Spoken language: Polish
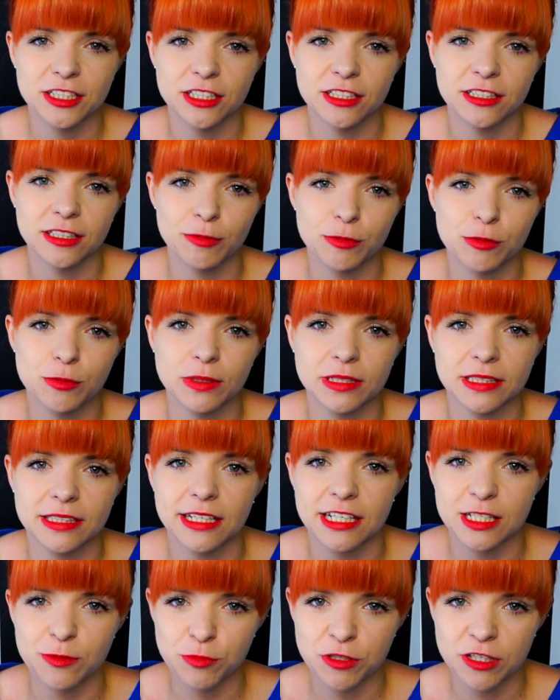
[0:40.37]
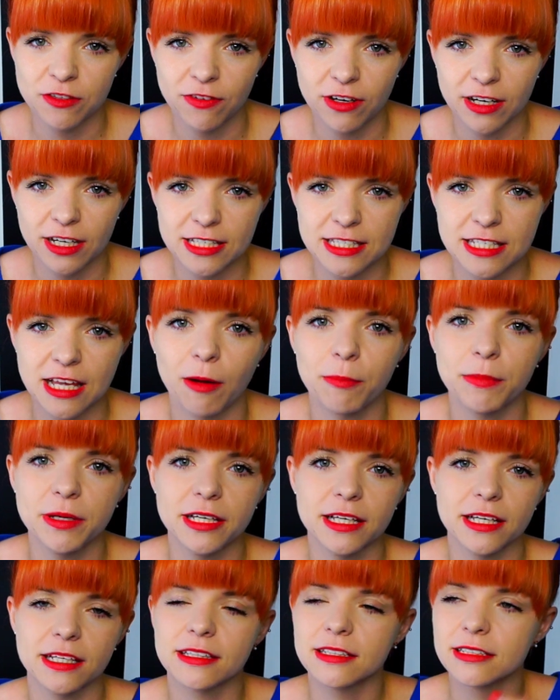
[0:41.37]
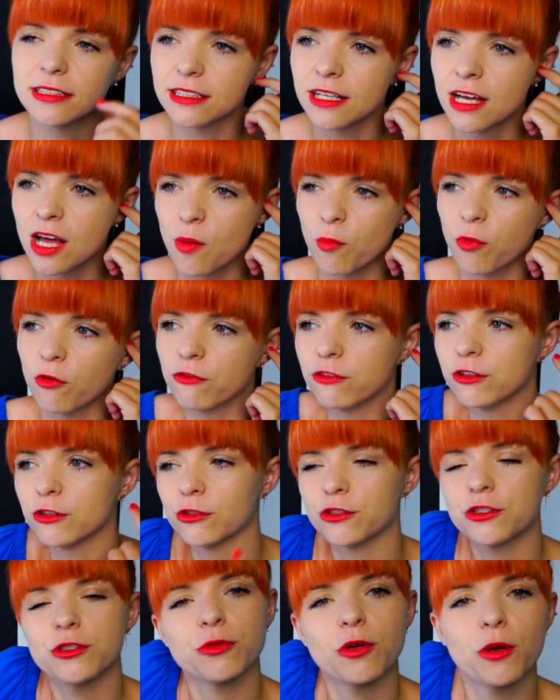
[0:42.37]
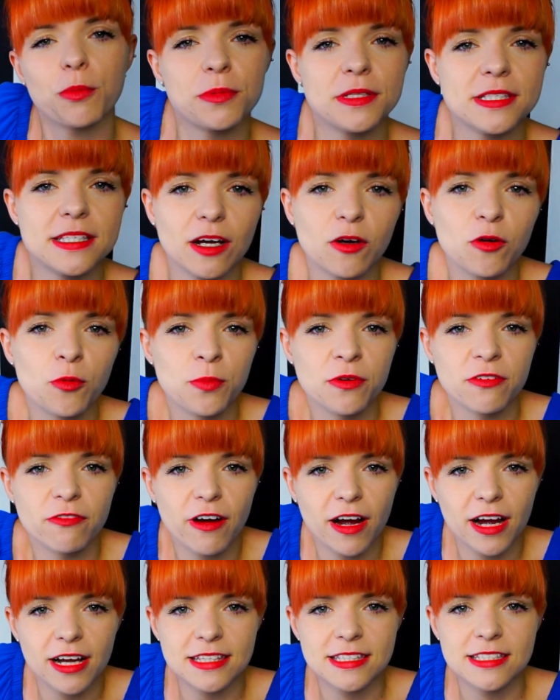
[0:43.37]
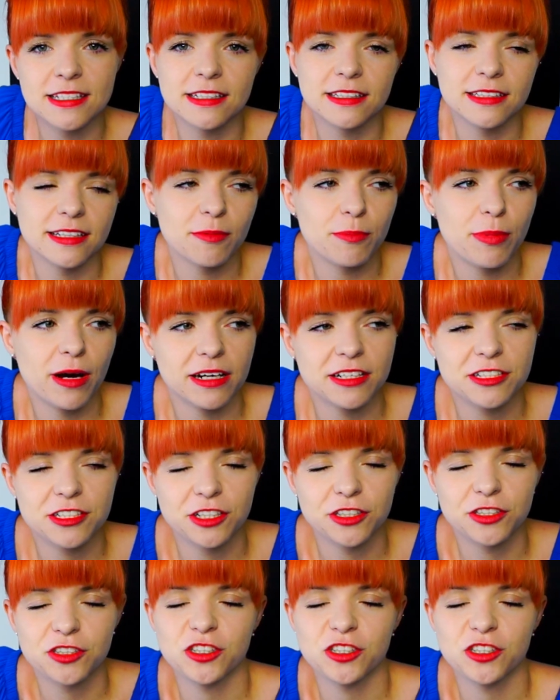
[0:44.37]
czyli na przykład teraz przed wakacjami, kiedy powinno się robić zakupy wakacyjne bardziej,